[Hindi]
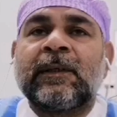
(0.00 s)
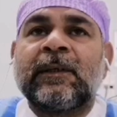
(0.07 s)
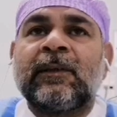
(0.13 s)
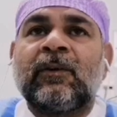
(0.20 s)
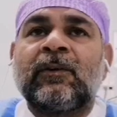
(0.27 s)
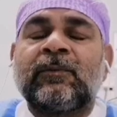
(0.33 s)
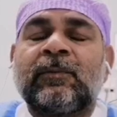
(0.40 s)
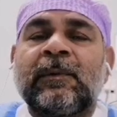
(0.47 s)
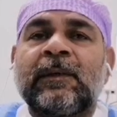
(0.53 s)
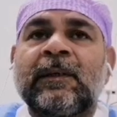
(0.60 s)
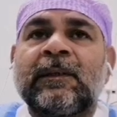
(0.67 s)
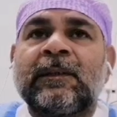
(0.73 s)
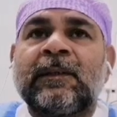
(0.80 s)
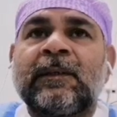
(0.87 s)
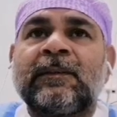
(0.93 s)
है हॉस्पिटल के
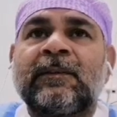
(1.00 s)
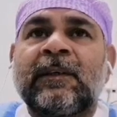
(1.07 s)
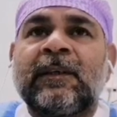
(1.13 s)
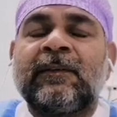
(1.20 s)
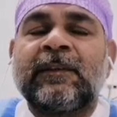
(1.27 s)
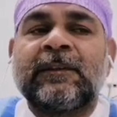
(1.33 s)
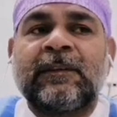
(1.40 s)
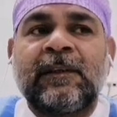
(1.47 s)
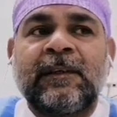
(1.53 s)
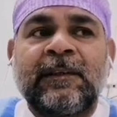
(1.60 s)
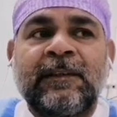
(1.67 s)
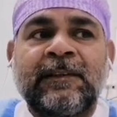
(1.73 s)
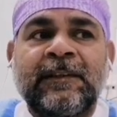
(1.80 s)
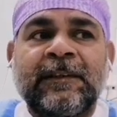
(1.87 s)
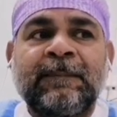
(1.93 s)
अंदर ही सारी
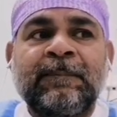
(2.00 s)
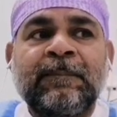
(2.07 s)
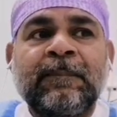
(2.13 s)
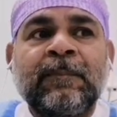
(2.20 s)
फैसिलिटीज़ हैं